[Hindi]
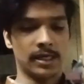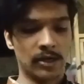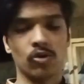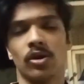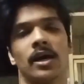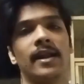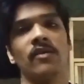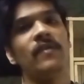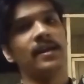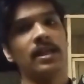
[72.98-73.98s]
इनको लगाने
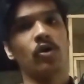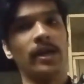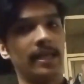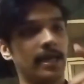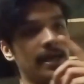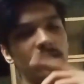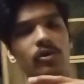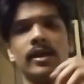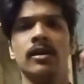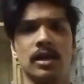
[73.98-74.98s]
का फ़ायदा कोई नहीं है
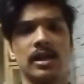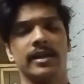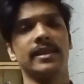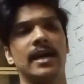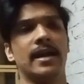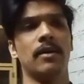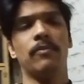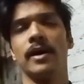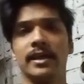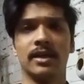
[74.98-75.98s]
इन्होंने लड़ते रहना है
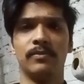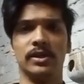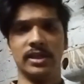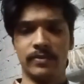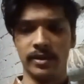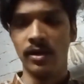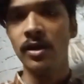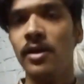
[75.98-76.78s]
पानी के पीछे फिर